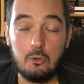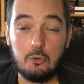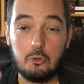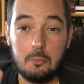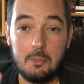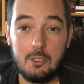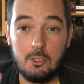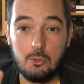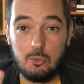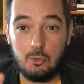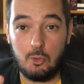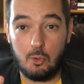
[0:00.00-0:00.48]
ao
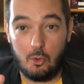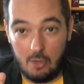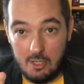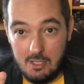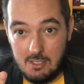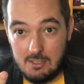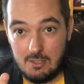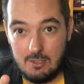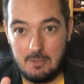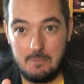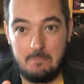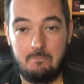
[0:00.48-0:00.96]
número
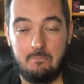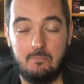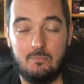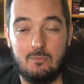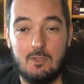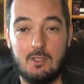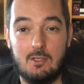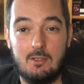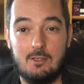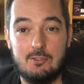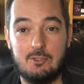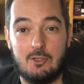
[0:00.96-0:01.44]
2,
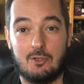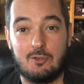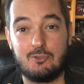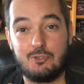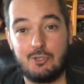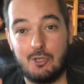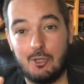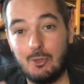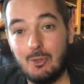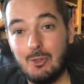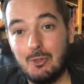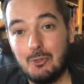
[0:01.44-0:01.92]
só não
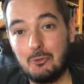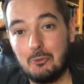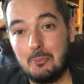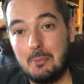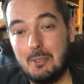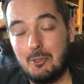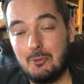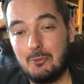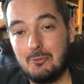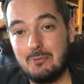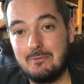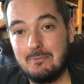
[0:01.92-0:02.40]
chegou ao
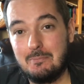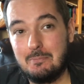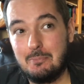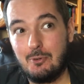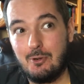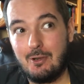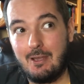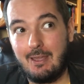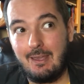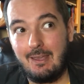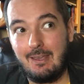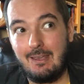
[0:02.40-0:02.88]
número 1 um
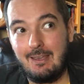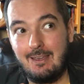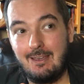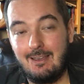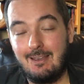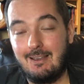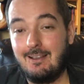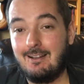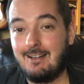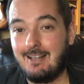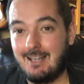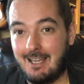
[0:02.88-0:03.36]

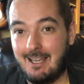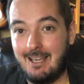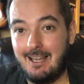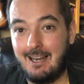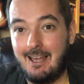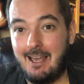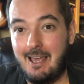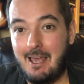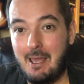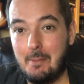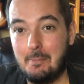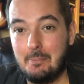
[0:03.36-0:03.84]
porque
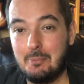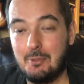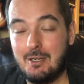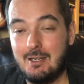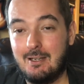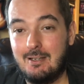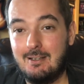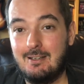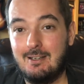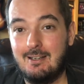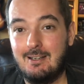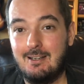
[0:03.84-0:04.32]
naquela
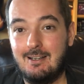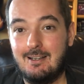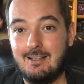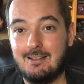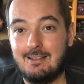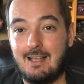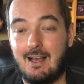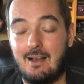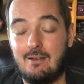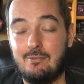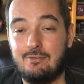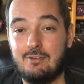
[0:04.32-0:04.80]
época
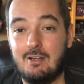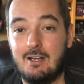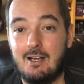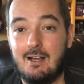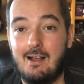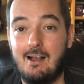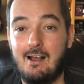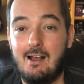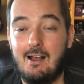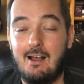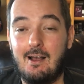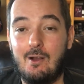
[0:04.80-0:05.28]
tava
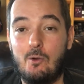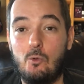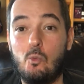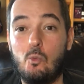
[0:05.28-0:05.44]
a